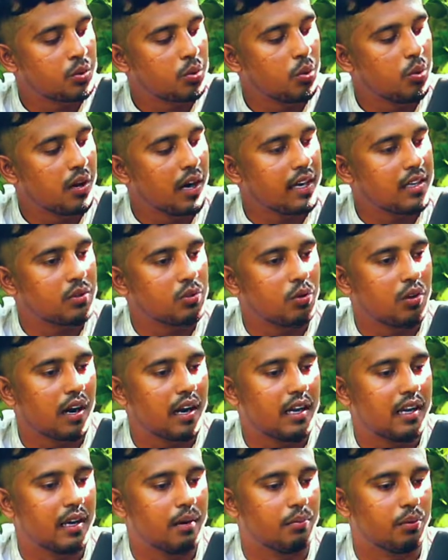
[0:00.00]
থুকাই
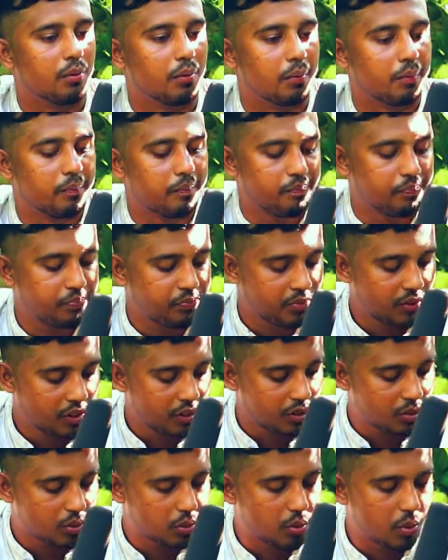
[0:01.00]
থুকাই লেবু
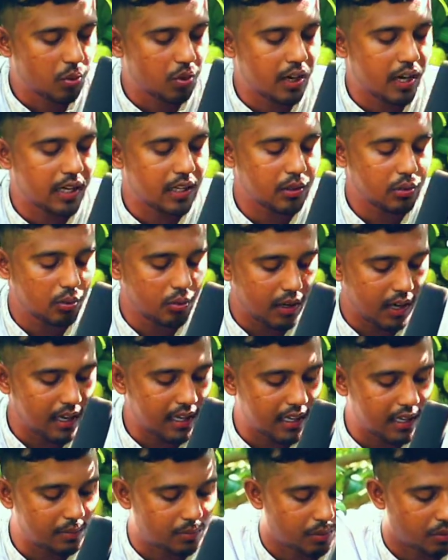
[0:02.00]
থুকাই থুকাই
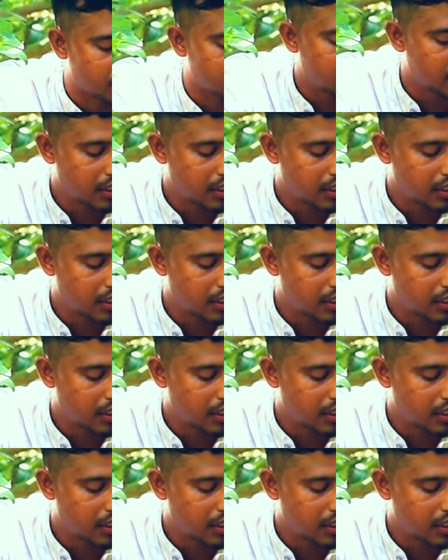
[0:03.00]
লেবু